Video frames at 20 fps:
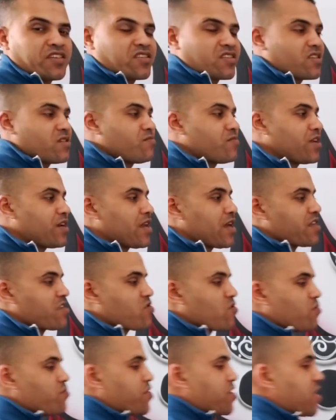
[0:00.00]
نجسم
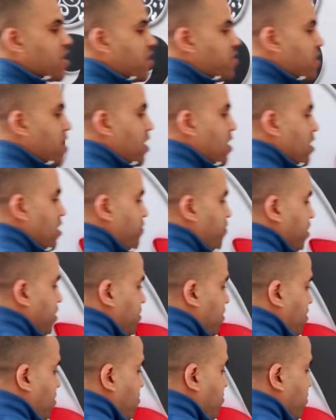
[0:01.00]
الأسود بتاعنا اللي في
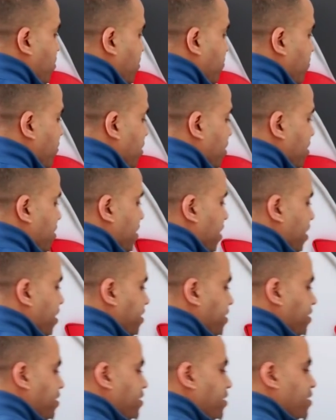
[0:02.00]
التصميم
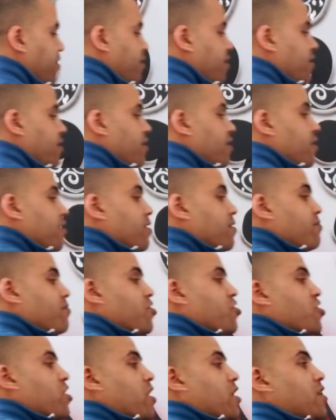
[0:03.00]
الثاني
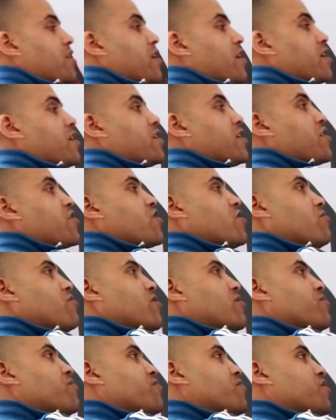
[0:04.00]
بالشكل ده كده يا
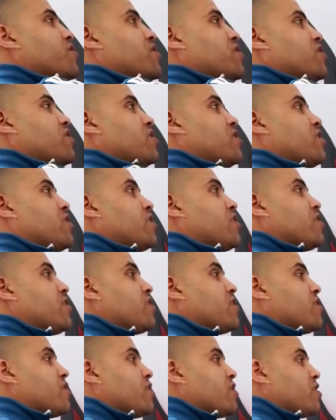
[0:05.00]
شباب
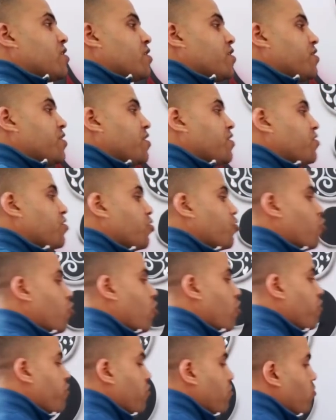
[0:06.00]
ندي
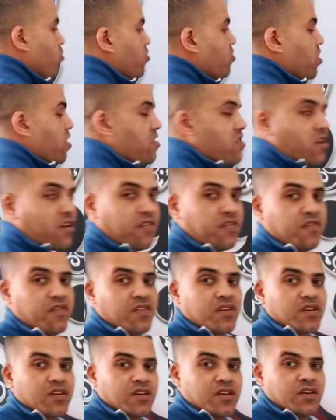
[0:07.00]
ضوء في المنتصف
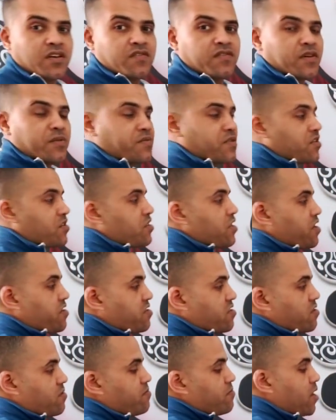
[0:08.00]

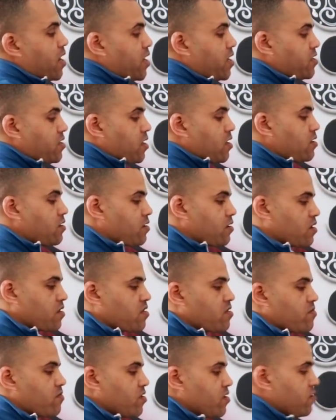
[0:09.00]
فبتتجسم معانا
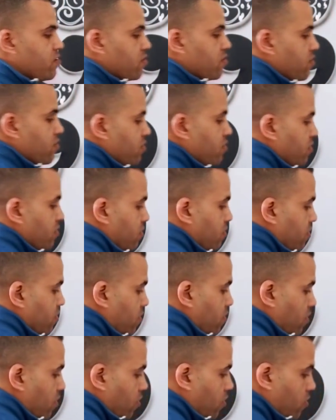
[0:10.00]
الرسمة
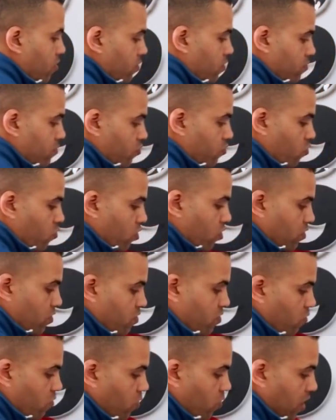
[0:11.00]
اهو
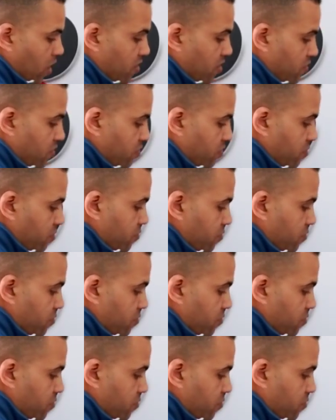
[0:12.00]
بكل سهولة